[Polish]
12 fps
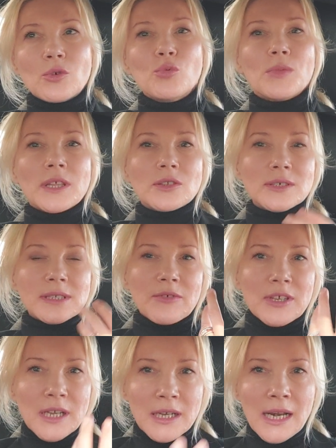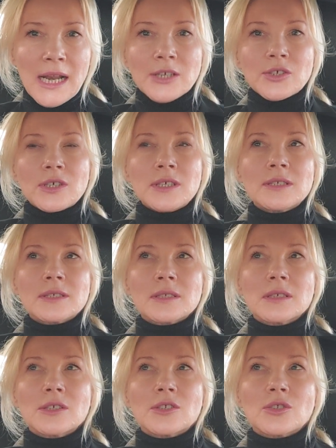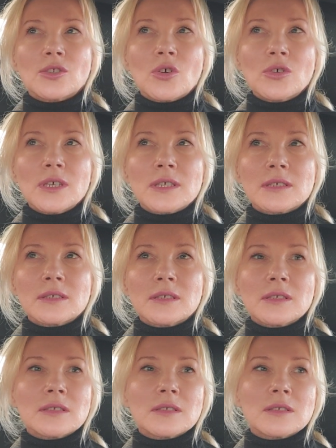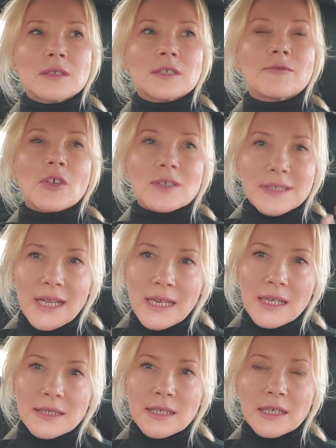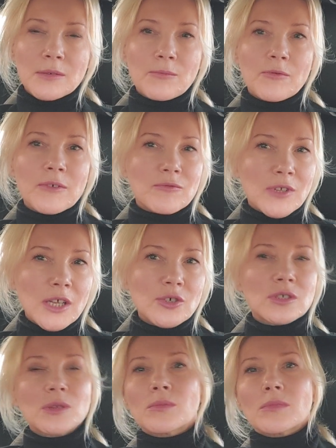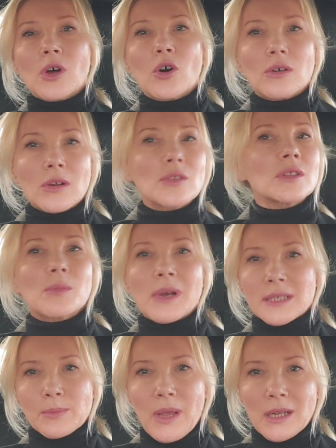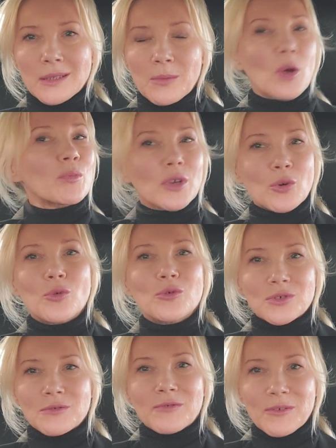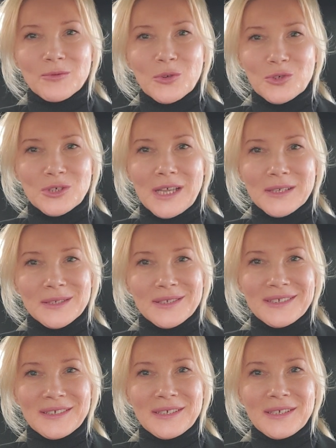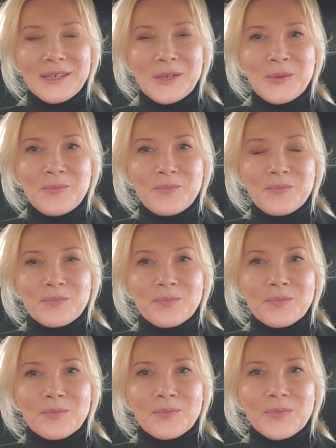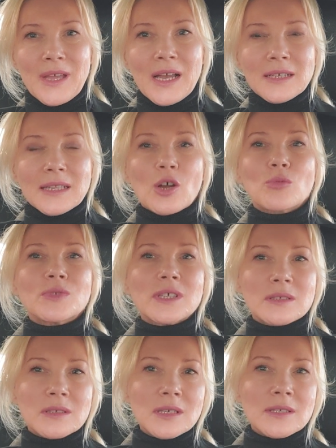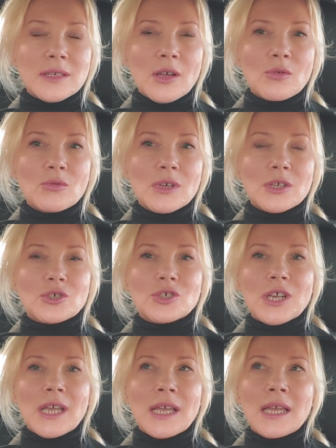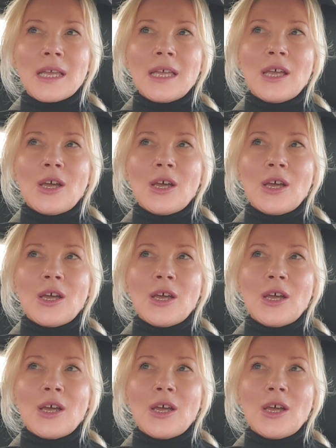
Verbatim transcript: umiejętność stawiania granic to jest związana z takim wewnętrznym, ochronnym aspektem, opiekuńczym wewnątrz nas. Tak? Taką decyzją, że